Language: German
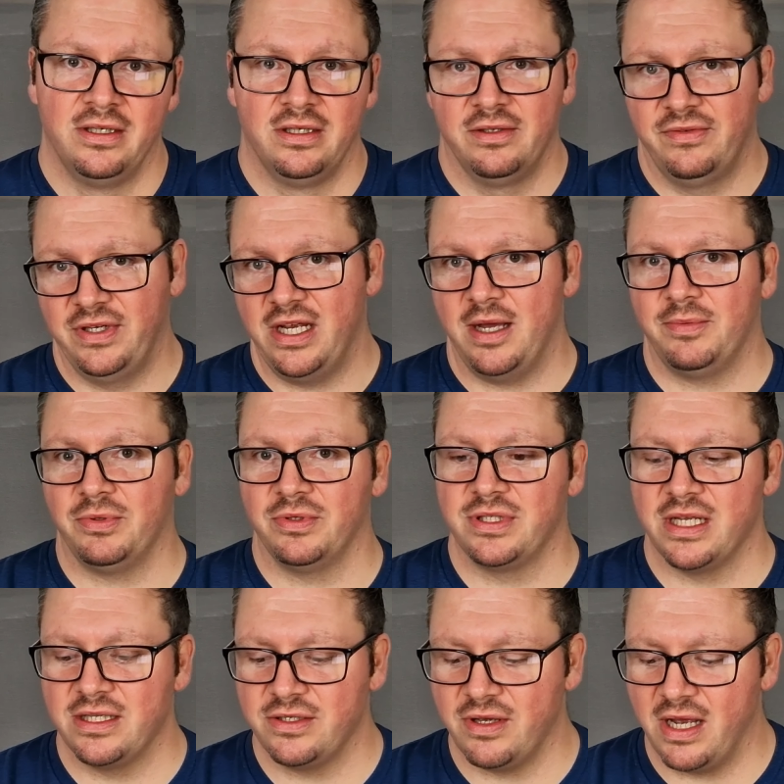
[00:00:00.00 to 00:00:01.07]

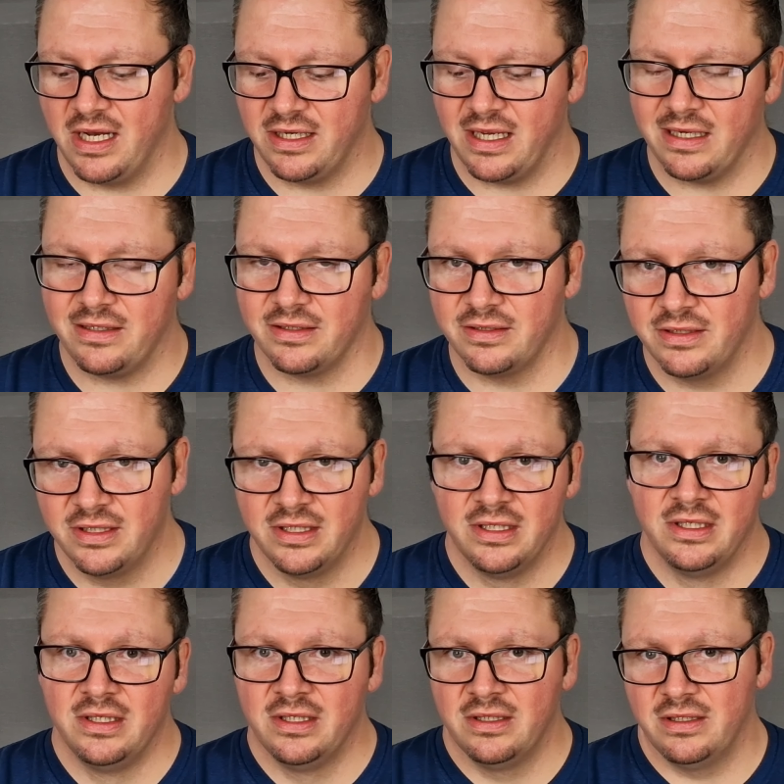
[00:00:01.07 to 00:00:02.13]
Fingerabdrucksensor halt hatte,
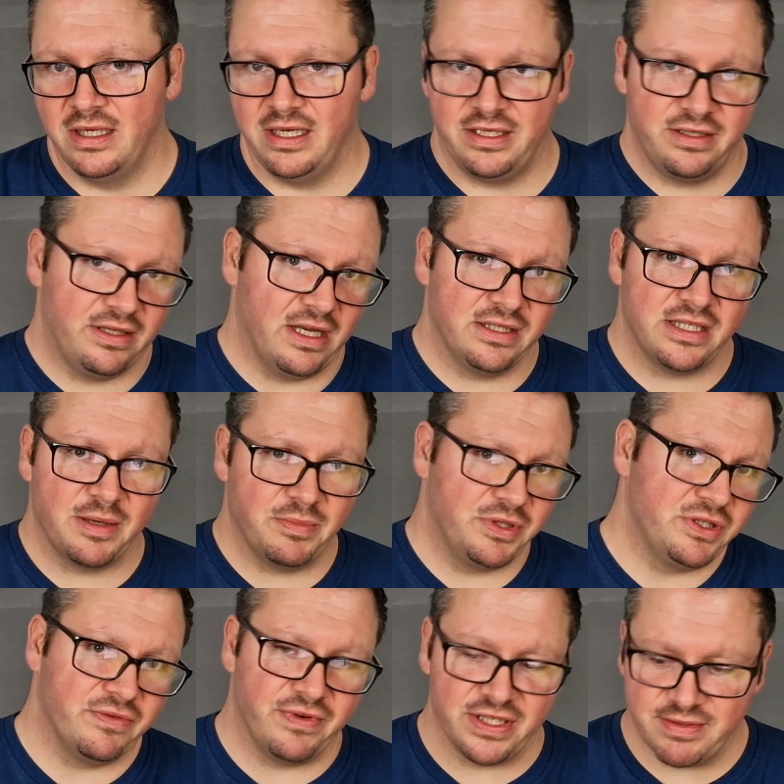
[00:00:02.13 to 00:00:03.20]
echt, das hat mich
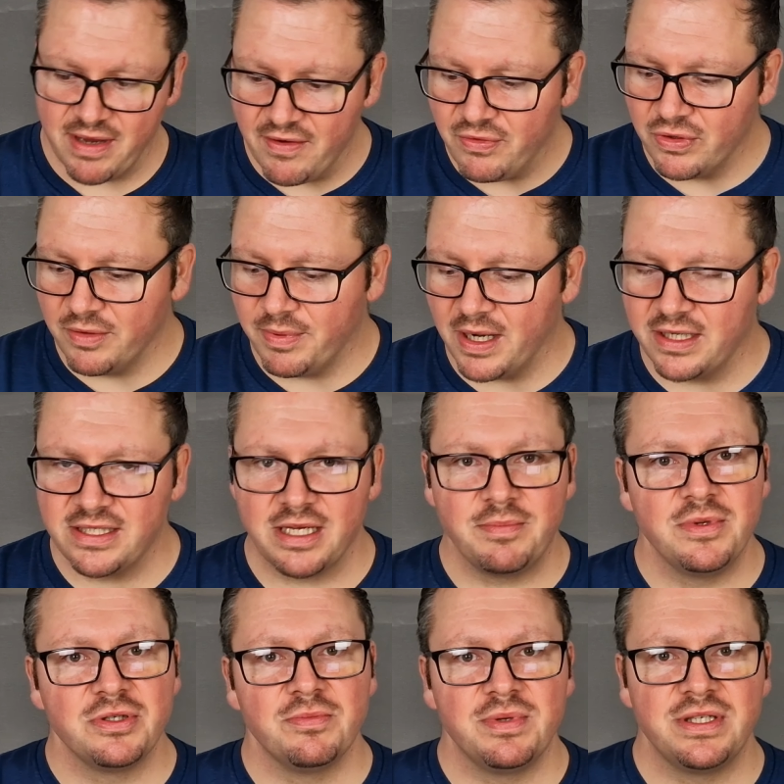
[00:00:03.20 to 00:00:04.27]
zur Verzweiflung gebracht. Das hat mir
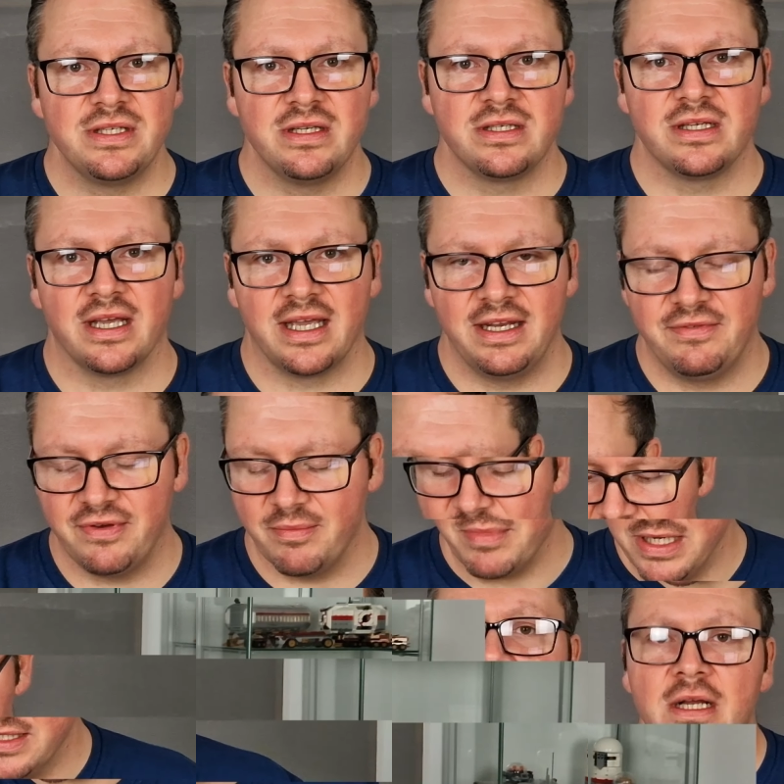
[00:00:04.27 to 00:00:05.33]
so ein bisschen das Gerät
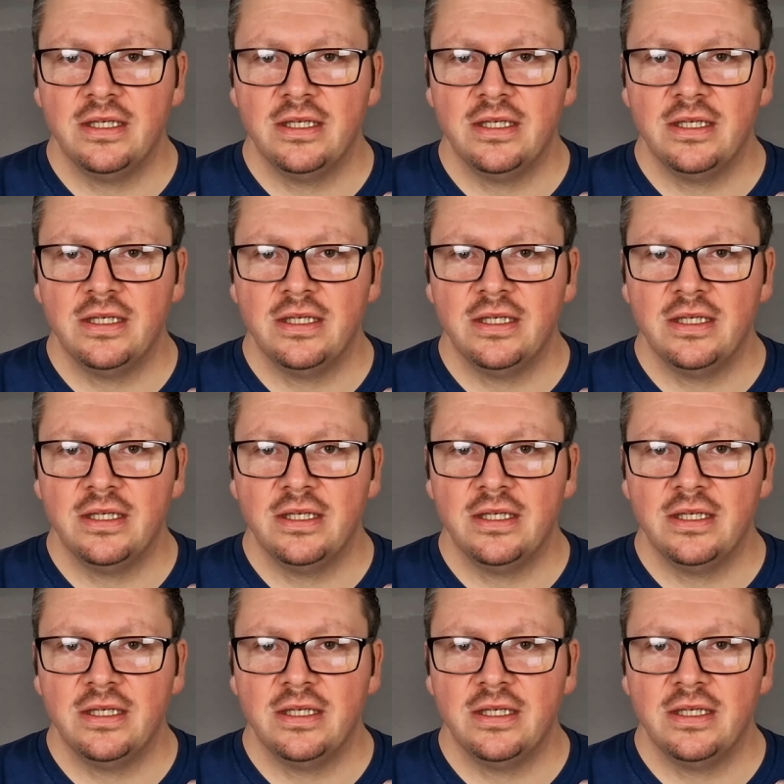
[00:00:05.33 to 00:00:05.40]
vermiest.